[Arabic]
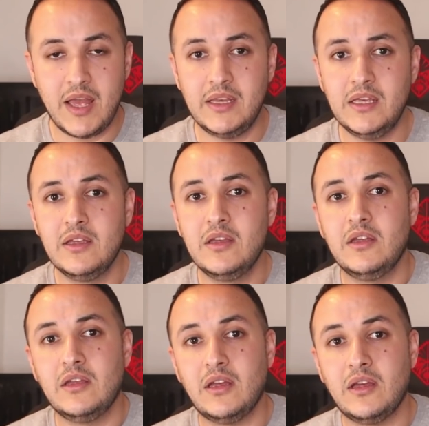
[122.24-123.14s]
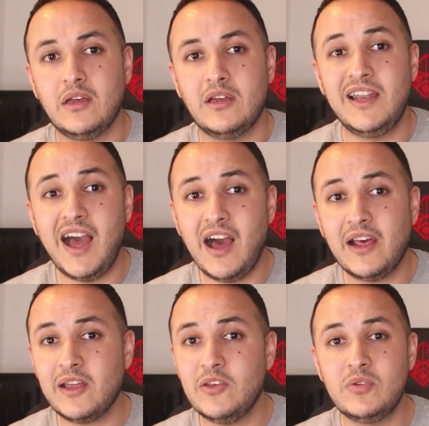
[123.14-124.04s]
يعني آه،
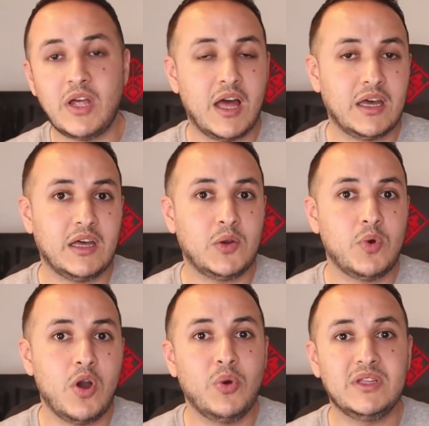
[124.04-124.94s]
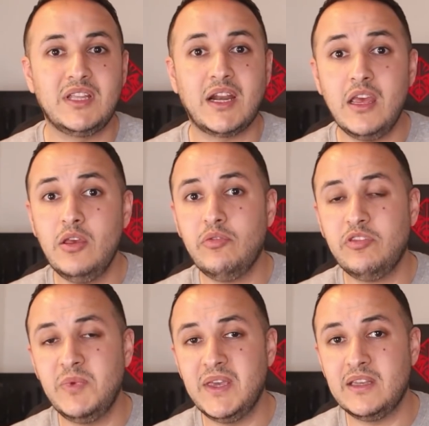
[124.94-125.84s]
لها راي اخر وهو
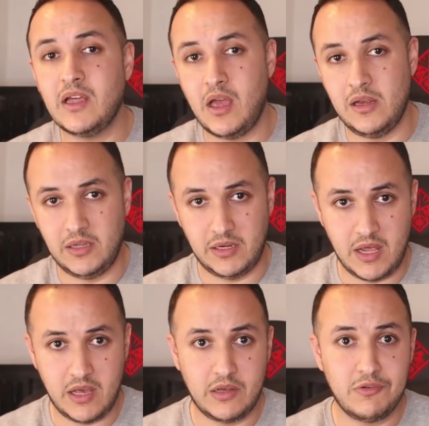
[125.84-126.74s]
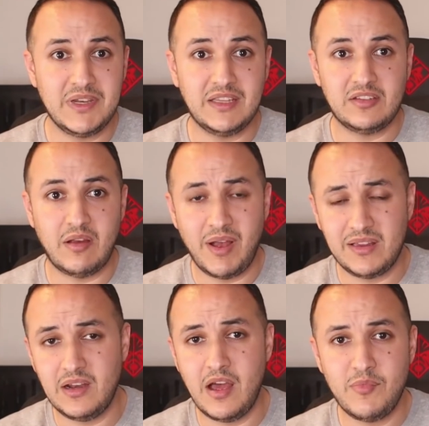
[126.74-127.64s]
التريث بانهاء الاغلاق كون
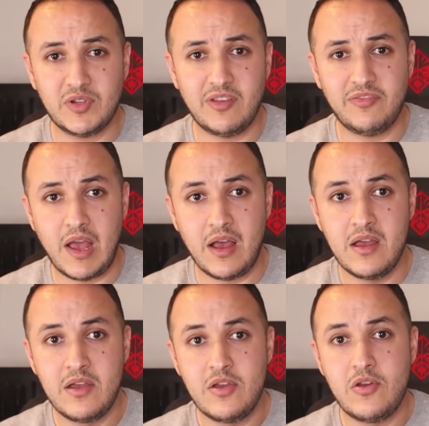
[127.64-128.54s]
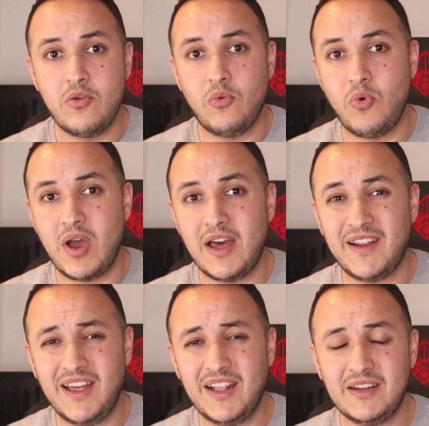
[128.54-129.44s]
الاصابات الان مرتفعه
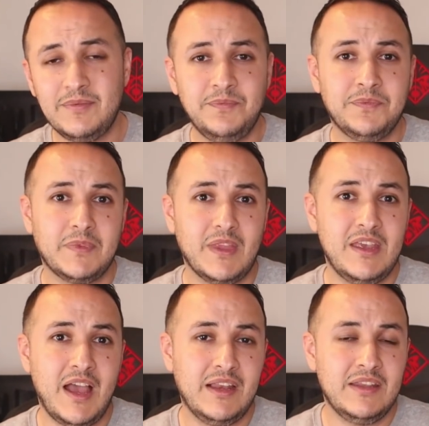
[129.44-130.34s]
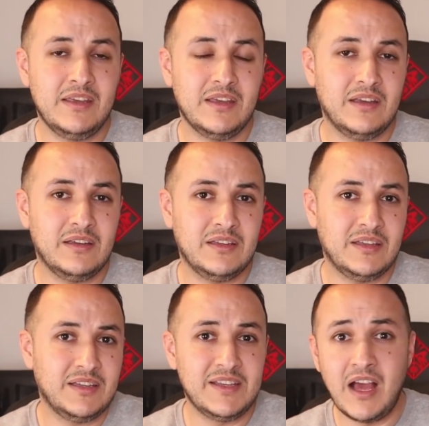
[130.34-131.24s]
وقرار يعني
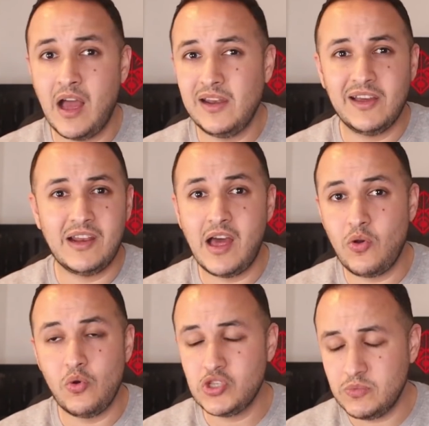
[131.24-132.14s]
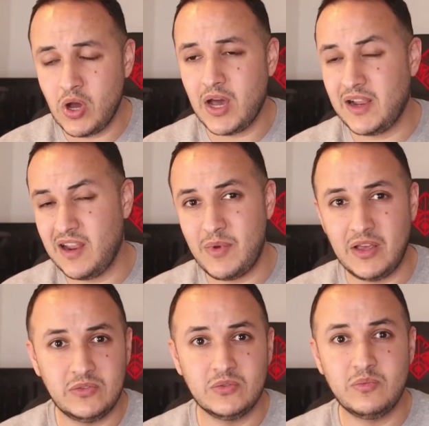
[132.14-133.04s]
آه، انهاء الاغلاق هو شبه قرار
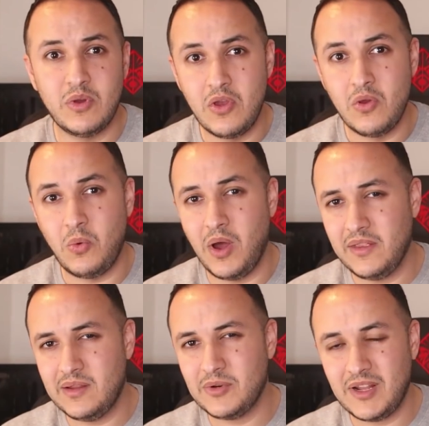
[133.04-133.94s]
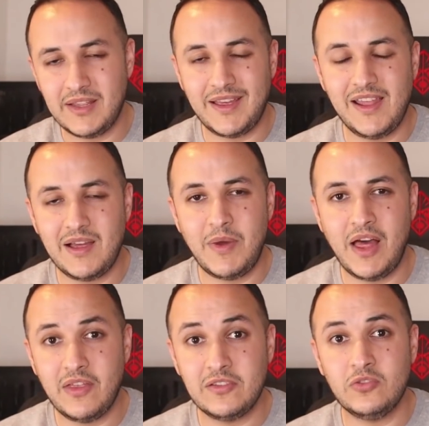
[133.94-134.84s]
محسوم وهذا الامر يعني خلق
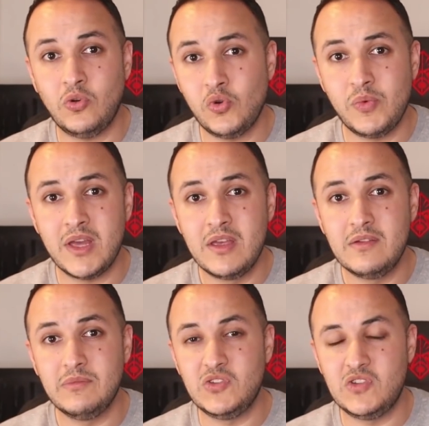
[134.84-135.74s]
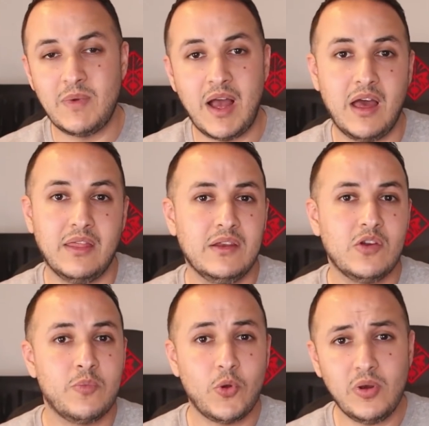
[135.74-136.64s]
بعض الصعوبه باجتماع هذا
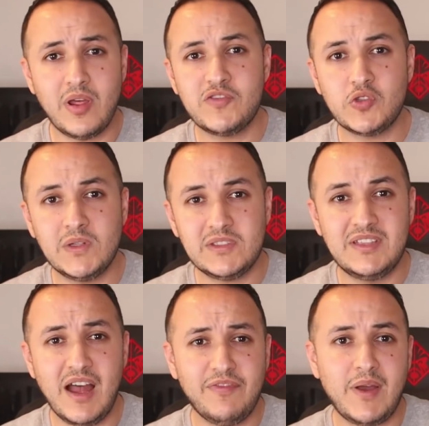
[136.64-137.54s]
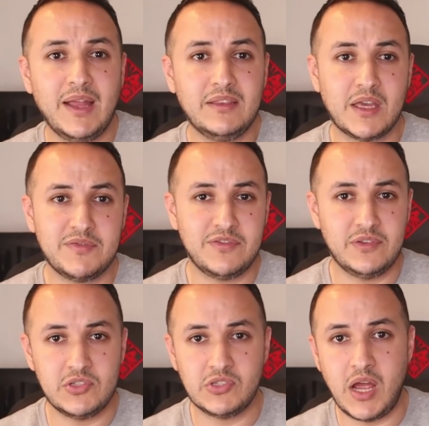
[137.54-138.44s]
اليوم. اولاف شولتز دافع عن تخفيف
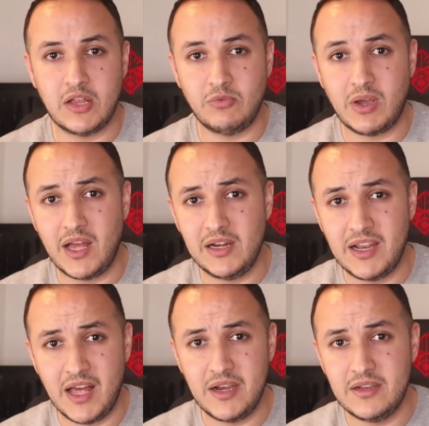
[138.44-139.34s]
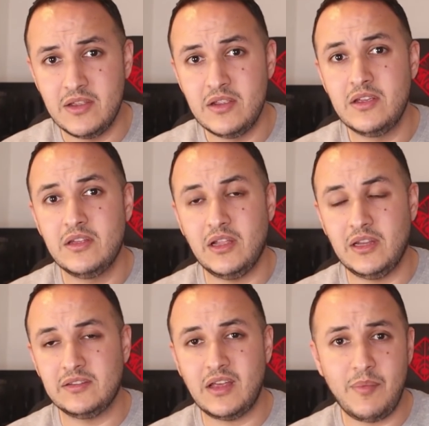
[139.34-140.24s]
الاجراءات وقال الان
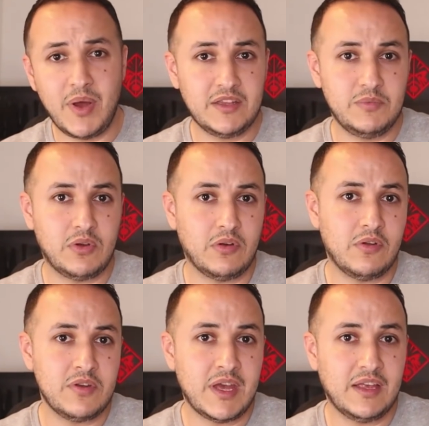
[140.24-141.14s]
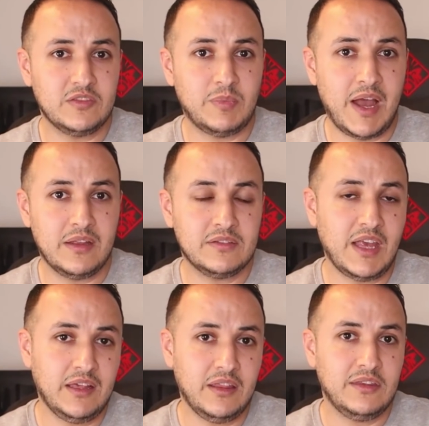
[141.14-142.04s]
الإصابات بكورونا أصبحت
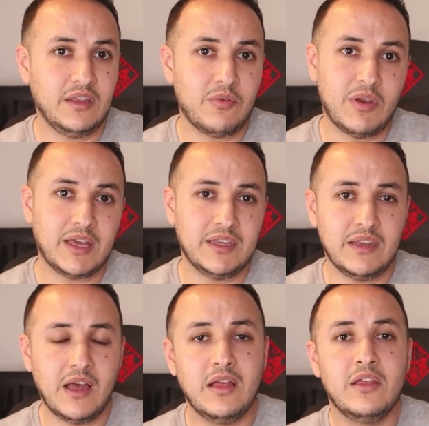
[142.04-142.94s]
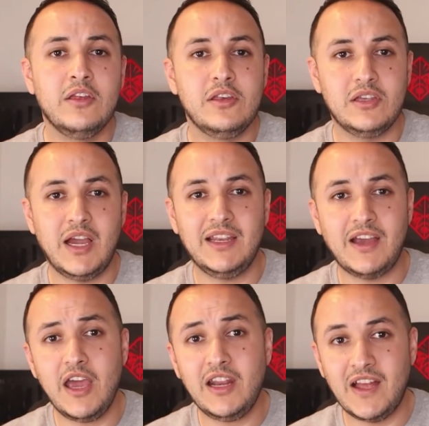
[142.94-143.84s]
صح كثيرة ولكنها يعني
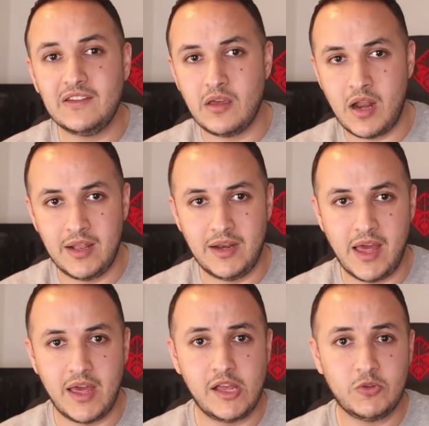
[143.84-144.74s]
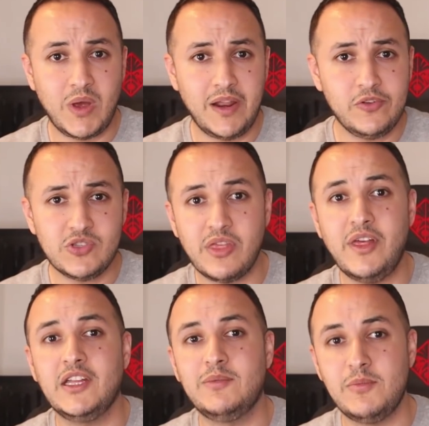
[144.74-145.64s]
غير خطيرة على الحياة ولا يوجد
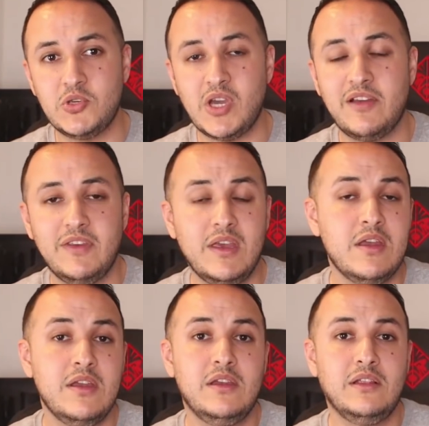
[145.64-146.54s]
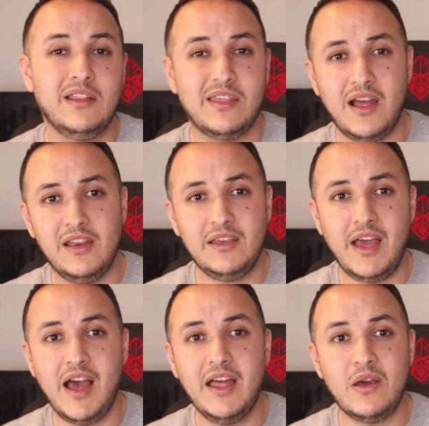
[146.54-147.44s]
ضغط بالمشافي لذلك
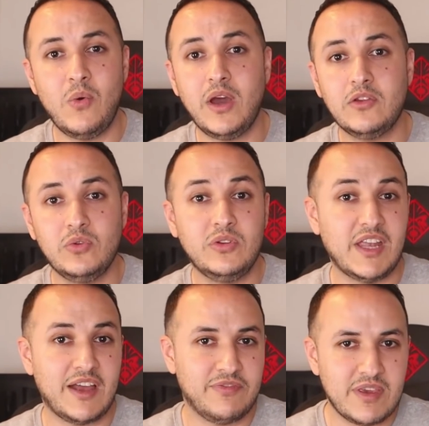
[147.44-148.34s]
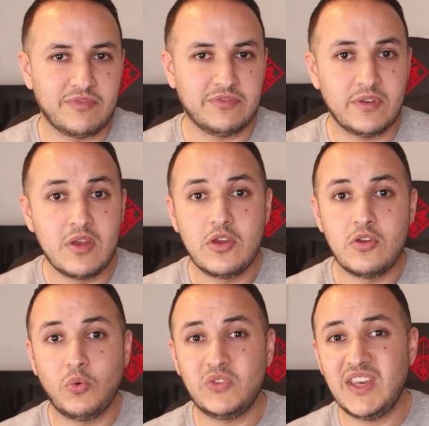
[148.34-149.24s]
حان وقت التخفيف
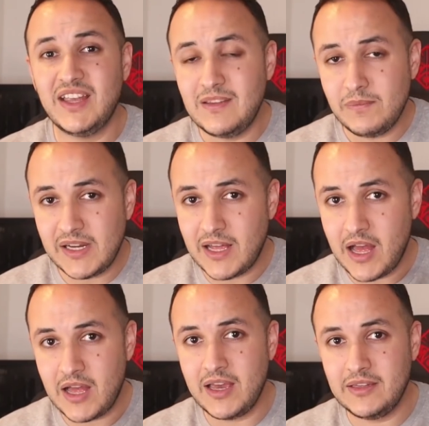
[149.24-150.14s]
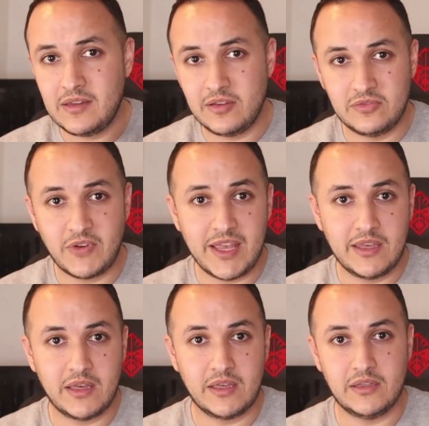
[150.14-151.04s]
وسيتم إلغاء قاعدة
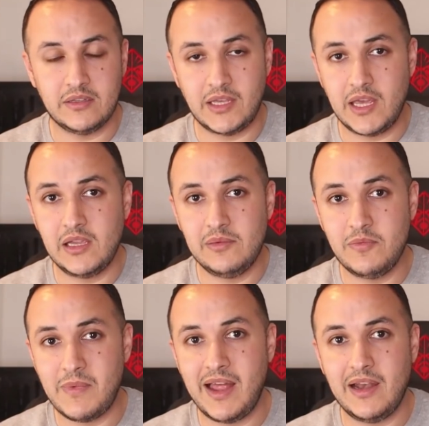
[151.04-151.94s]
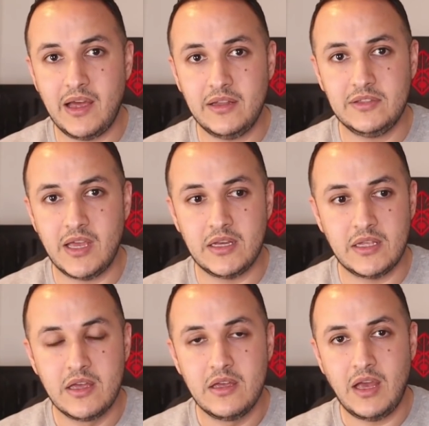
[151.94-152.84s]
زفايجي غيجل بالمحلات
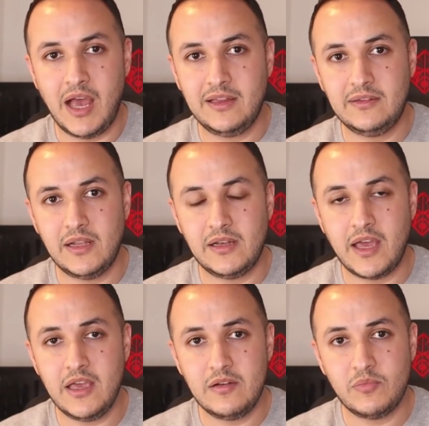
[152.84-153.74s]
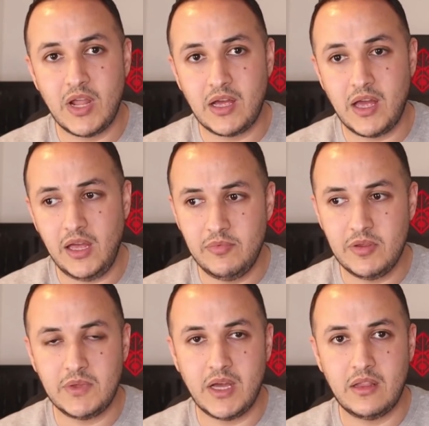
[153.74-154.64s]
يعني حتى الغير ملقح
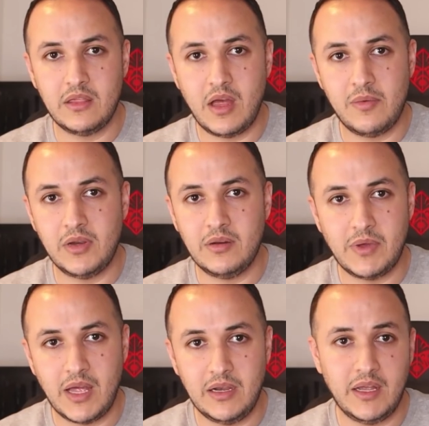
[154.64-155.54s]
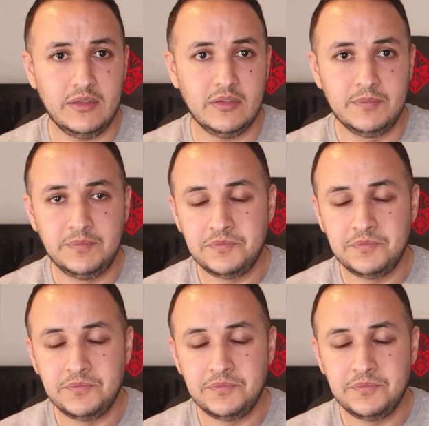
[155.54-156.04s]
بإمكان الذهاب إلى المحلات